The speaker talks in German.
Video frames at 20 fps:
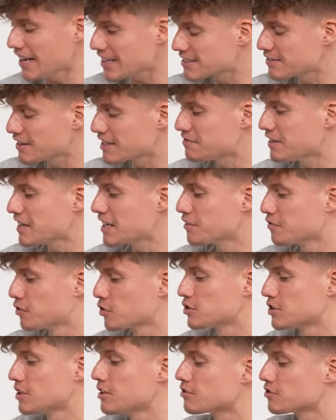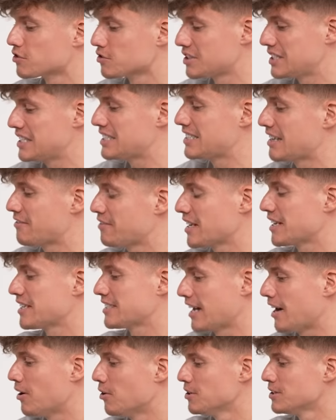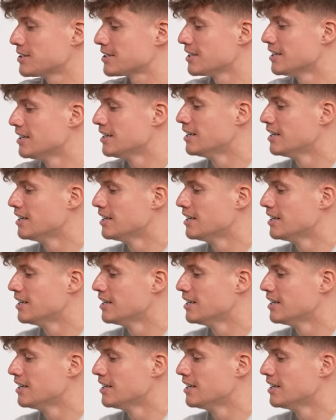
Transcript: das jetzt wirklich funktioniert und so sieht es ja wirklich aus,